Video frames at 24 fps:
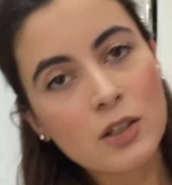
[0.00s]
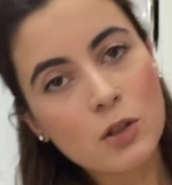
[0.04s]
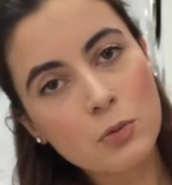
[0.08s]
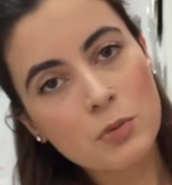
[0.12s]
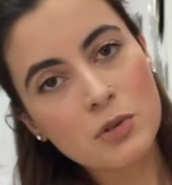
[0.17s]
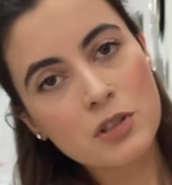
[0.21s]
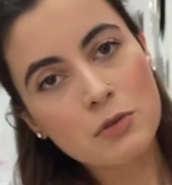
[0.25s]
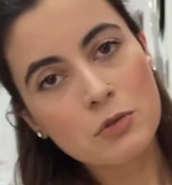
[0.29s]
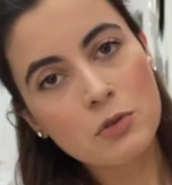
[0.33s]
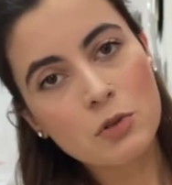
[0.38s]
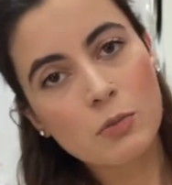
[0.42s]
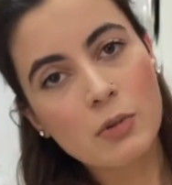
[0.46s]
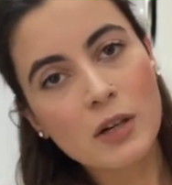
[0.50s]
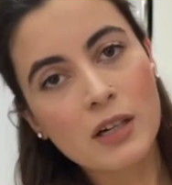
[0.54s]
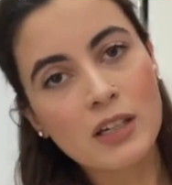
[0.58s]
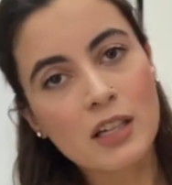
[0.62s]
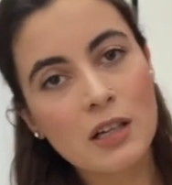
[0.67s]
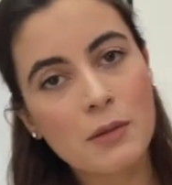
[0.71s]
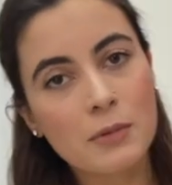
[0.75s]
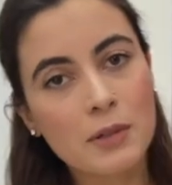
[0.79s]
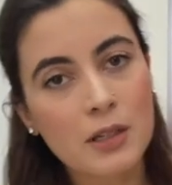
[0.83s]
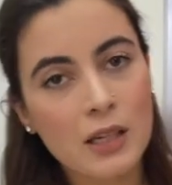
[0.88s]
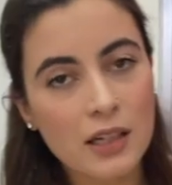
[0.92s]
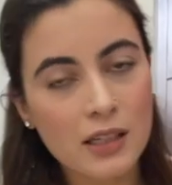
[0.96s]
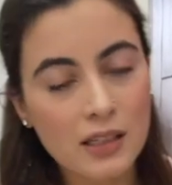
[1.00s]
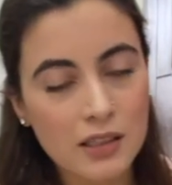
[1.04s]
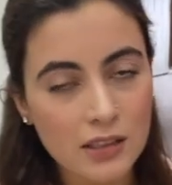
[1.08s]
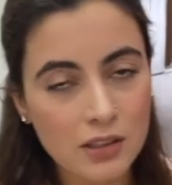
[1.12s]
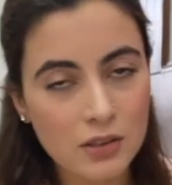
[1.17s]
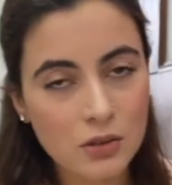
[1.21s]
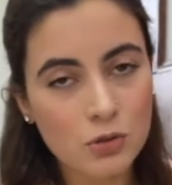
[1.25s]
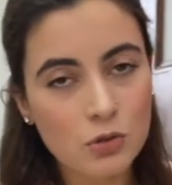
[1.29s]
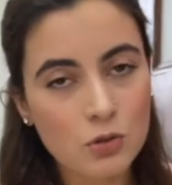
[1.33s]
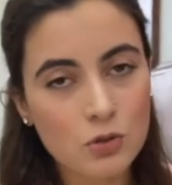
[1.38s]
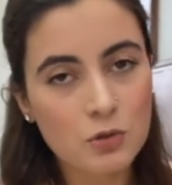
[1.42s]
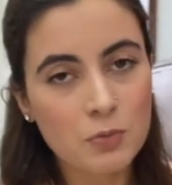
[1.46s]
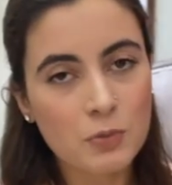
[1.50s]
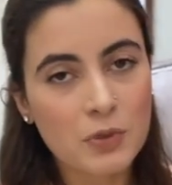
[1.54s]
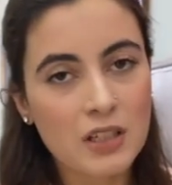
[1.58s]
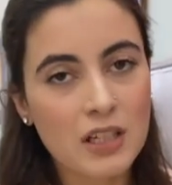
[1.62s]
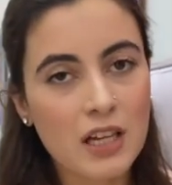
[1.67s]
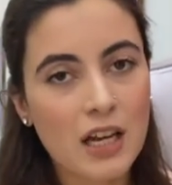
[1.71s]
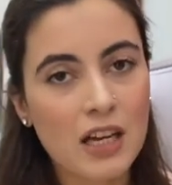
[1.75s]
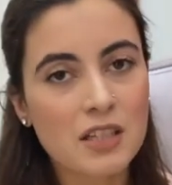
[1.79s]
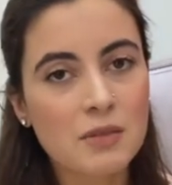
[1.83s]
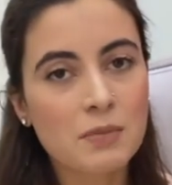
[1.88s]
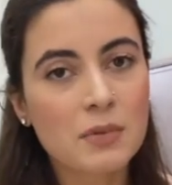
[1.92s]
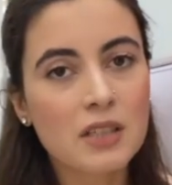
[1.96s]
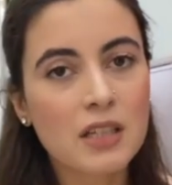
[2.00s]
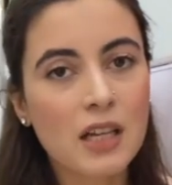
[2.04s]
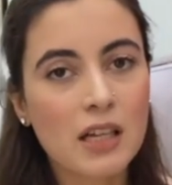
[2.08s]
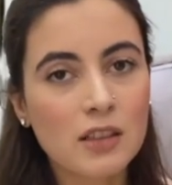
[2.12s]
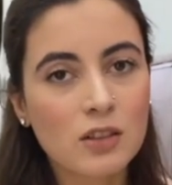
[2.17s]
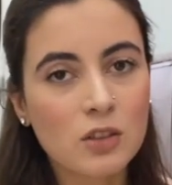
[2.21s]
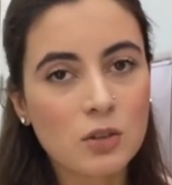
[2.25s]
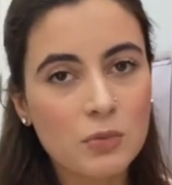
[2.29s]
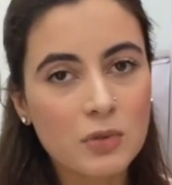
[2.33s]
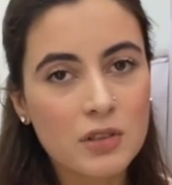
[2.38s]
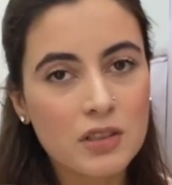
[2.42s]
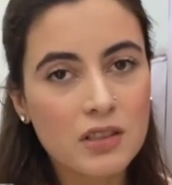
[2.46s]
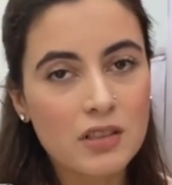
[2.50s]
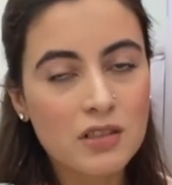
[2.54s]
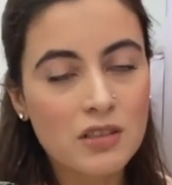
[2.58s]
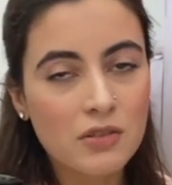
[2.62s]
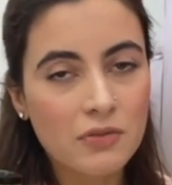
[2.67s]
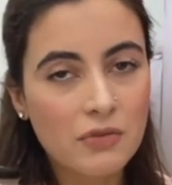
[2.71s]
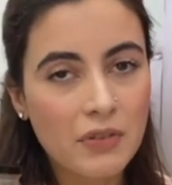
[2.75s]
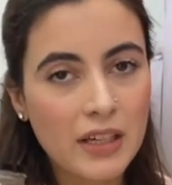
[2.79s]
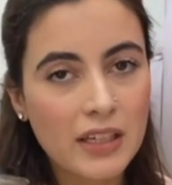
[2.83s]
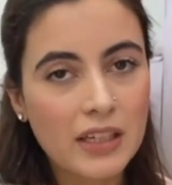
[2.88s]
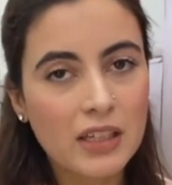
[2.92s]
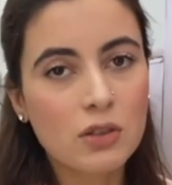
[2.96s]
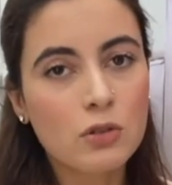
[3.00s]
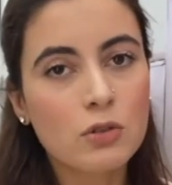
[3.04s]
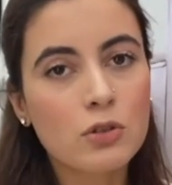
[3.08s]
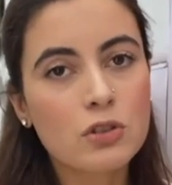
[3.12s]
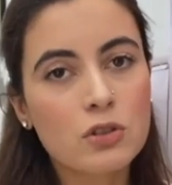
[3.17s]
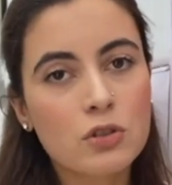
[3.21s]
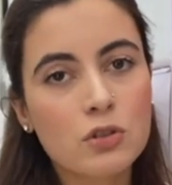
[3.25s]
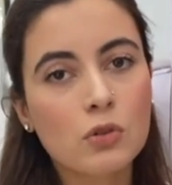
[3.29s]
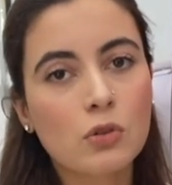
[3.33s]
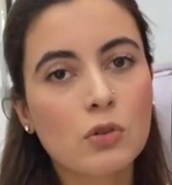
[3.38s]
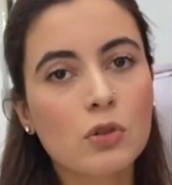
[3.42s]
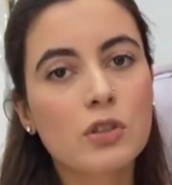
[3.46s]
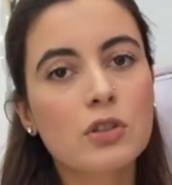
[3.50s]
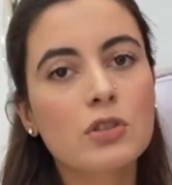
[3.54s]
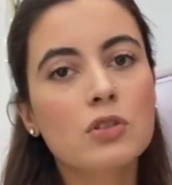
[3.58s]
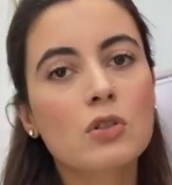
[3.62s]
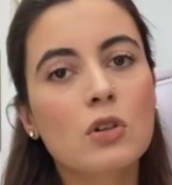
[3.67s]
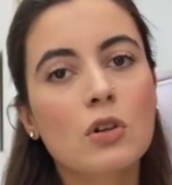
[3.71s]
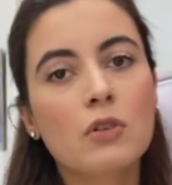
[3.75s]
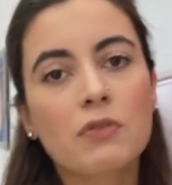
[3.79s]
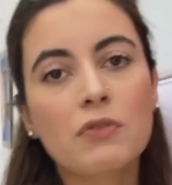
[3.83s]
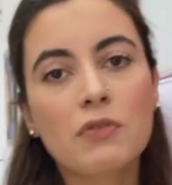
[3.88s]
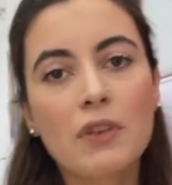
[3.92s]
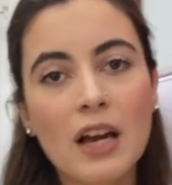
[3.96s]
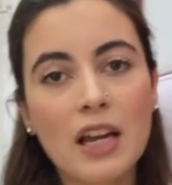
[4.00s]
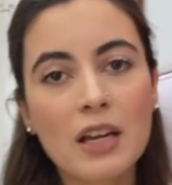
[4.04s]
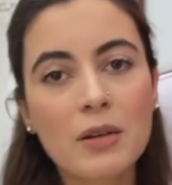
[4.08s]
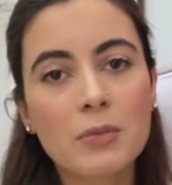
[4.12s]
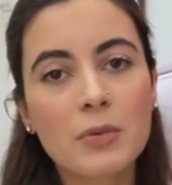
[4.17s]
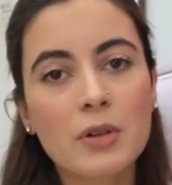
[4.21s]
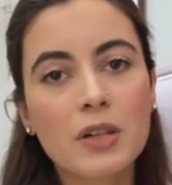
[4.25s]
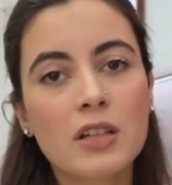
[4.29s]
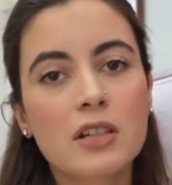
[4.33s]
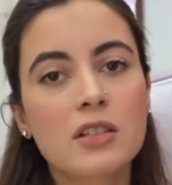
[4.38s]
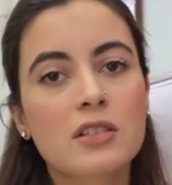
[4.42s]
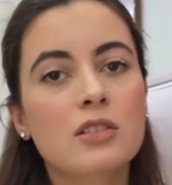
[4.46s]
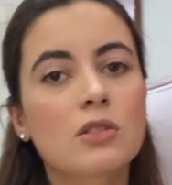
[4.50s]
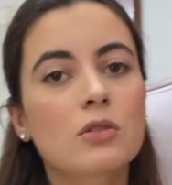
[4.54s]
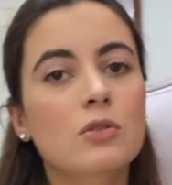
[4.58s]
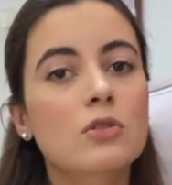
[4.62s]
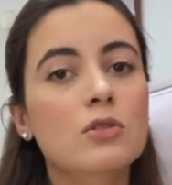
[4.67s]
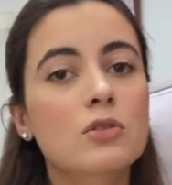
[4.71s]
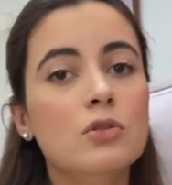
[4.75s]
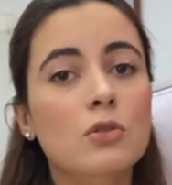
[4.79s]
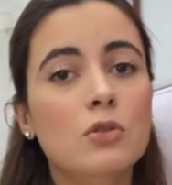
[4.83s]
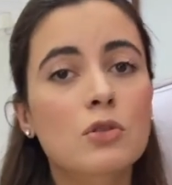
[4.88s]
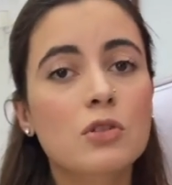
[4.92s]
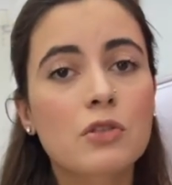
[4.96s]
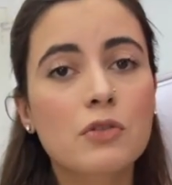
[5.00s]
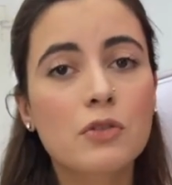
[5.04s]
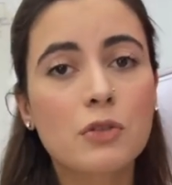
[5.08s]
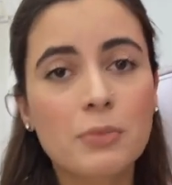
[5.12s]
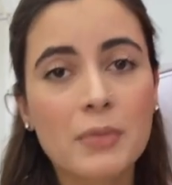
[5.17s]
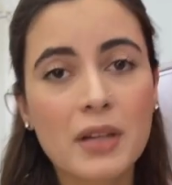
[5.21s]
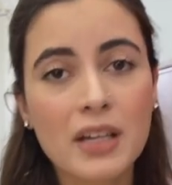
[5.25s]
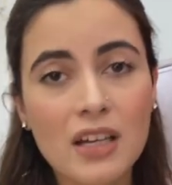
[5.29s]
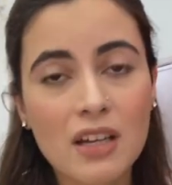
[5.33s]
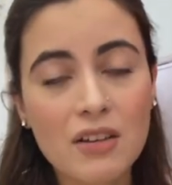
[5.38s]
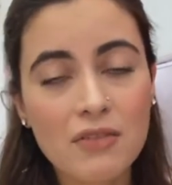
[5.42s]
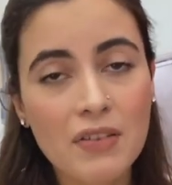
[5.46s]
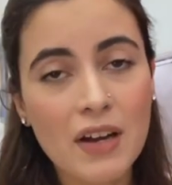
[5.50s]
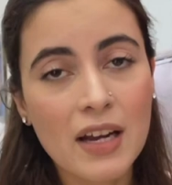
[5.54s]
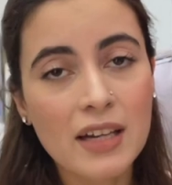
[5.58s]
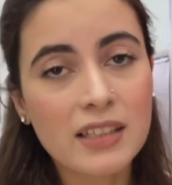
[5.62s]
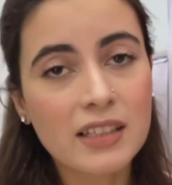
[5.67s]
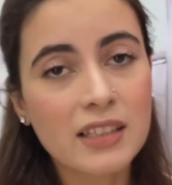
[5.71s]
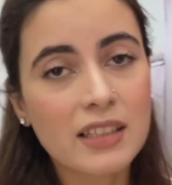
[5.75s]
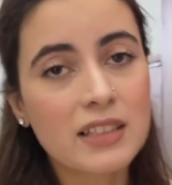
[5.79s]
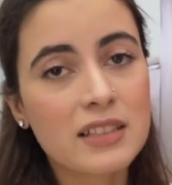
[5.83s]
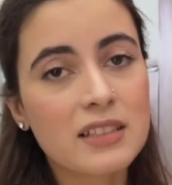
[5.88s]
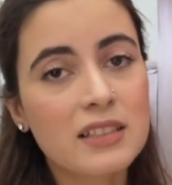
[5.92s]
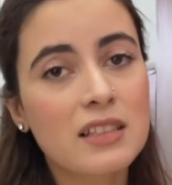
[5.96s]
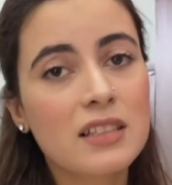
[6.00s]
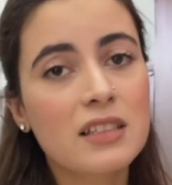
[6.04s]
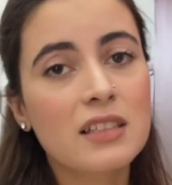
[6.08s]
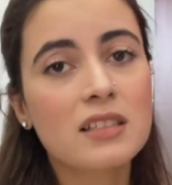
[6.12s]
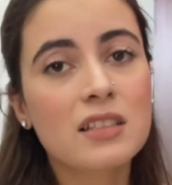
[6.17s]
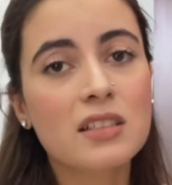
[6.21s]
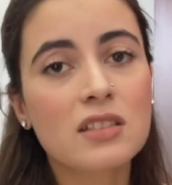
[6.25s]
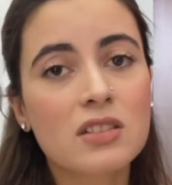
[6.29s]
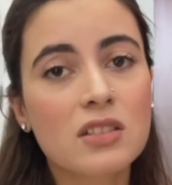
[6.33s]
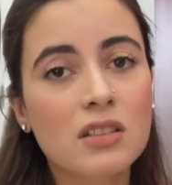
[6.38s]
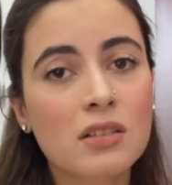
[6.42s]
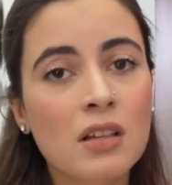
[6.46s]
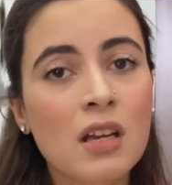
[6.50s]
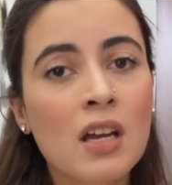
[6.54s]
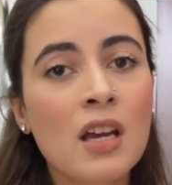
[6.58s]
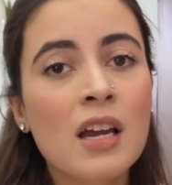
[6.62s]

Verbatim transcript: भी जब सुबह अंडा बना के देती हूँ तो उसमें लाजमी डालती हूँ बिकॉज इट्स अ वेरी गुड सोर्स ऑफ फाइबर इट्स अ गुड सोर्स ऑफ मेगा फैटी एसिड्स इट्स